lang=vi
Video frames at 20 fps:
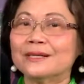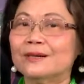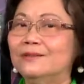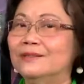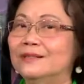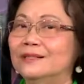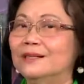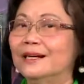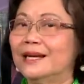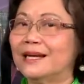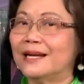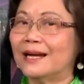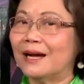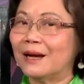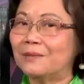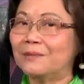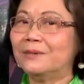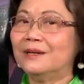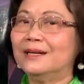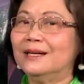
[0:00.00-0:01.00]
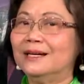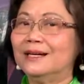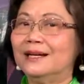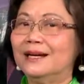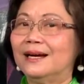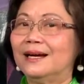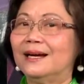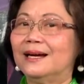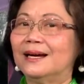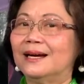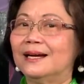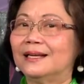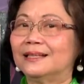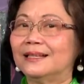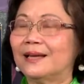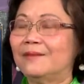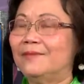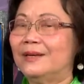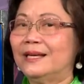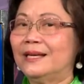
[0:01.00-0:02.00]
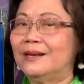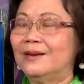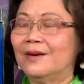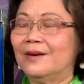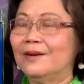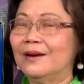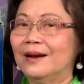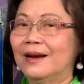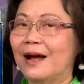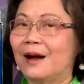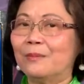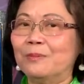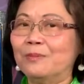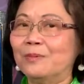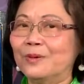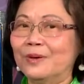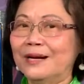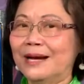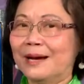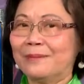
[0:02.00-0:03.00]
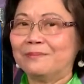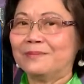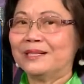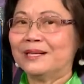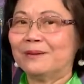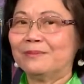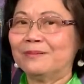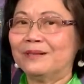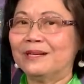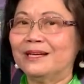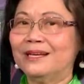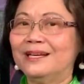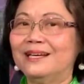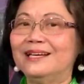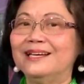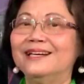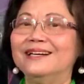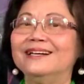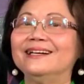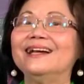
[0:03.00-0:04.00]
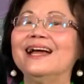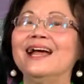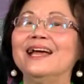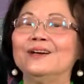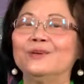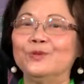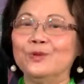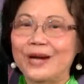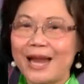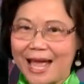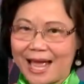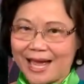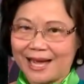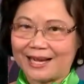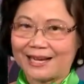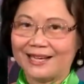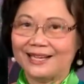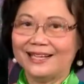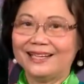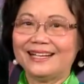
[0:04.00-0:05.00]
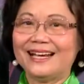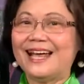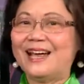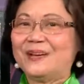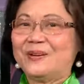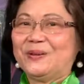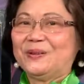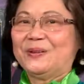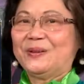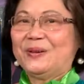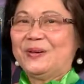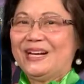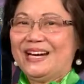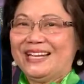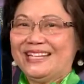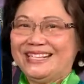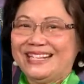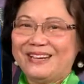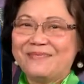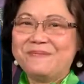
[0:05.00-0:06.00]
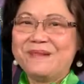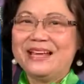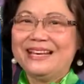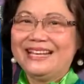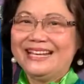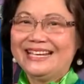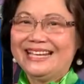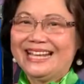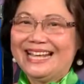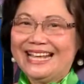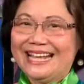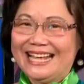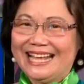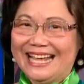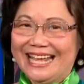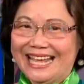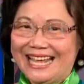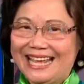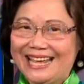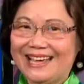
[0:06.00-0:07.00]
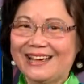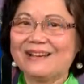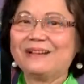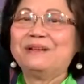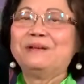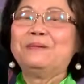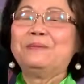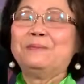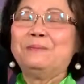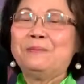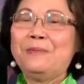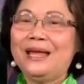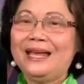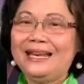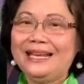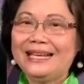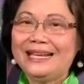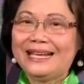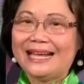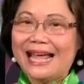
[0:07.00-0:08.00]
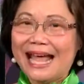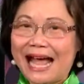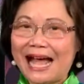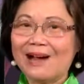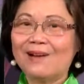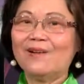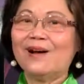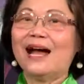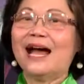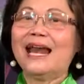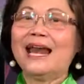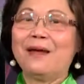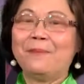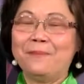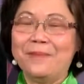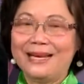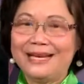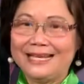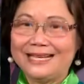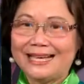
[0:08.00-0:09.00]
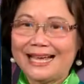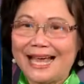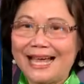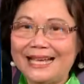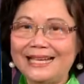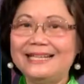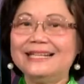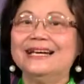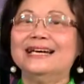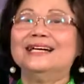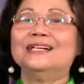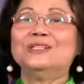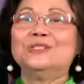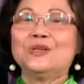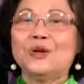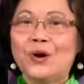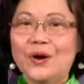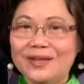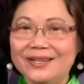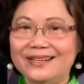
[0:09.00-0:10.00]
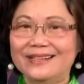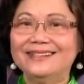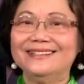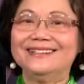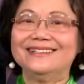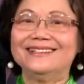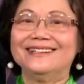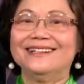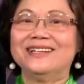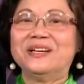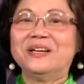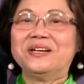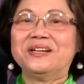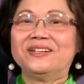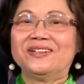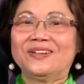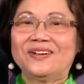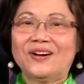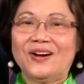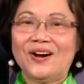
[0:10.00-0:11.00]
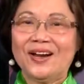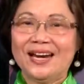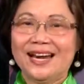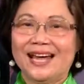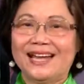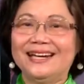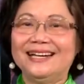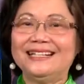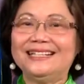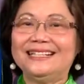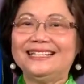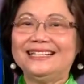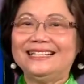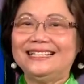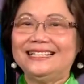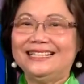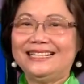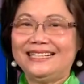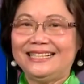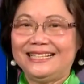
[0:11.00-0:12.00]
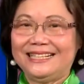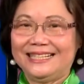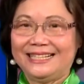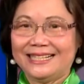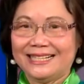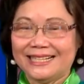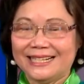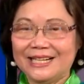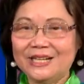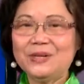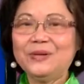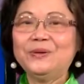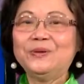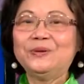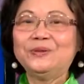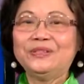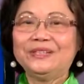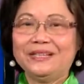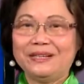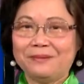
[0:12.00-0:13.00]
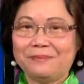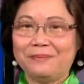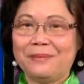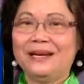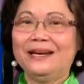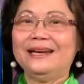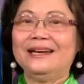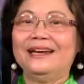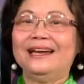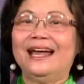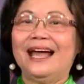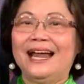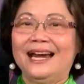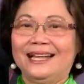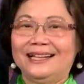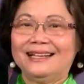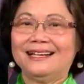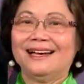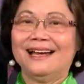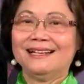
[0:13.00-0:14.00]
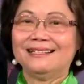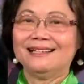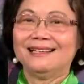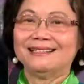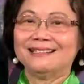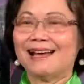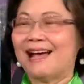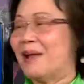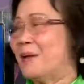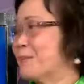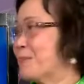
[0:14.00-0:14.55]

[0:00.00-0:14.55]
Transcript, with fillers: cháu hưởng hay không à, tại vì cái đó nó không có nằm trong cái nghề của nàng nghề của tôi là chỉ medicare Medical hay là Medicaid cho những người có lãnh tiền hưu, tiền bệnh hay là tiền SSI.